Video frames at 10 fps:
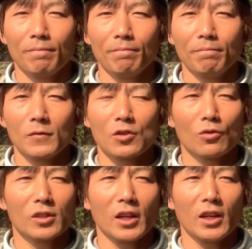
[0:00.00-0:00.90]
うん、
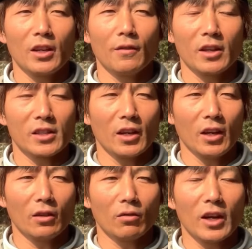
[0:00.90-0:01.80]
詳細はです
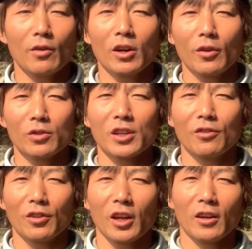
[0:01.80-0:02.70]
ね、えっと、概要欄に載せて
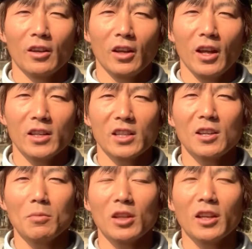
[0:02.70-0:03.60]
るので、えー、
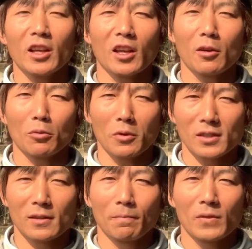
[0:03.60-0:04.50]
ぜひ見ていただければと思
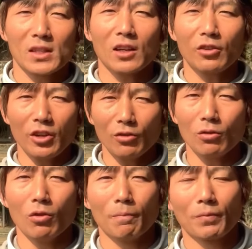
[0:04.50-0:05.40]
います。ざっくり言う
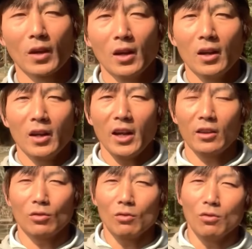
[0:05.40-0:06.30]
と、
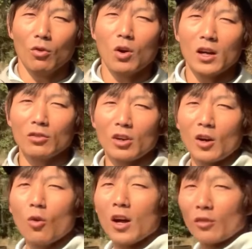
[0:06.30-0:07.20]
えっと、フォアハンド
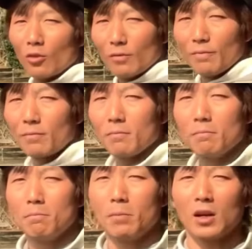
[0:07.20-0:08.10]
ならフォアハンド、
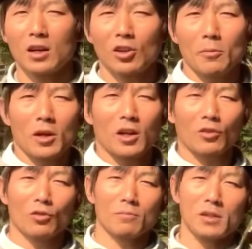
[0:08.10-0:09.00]
バックハンドなら
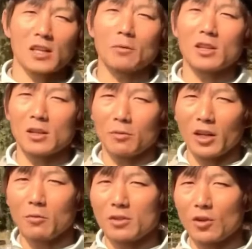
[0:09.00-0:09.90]
バックハンド、まあ、サーブならサーブ、
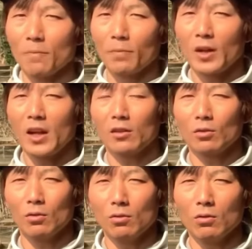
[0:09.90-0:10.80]
なんでもいいですけど、えっ
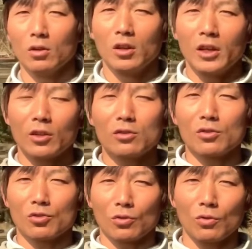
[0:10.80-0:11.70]
と、一
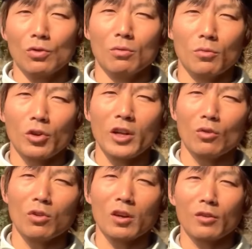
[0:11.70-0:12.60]
つのショットを僕
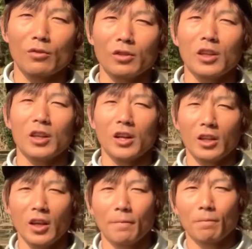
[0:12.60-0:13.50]
に動画で送っていただ
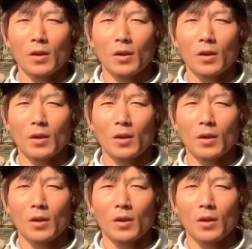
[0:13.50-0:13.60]
いて、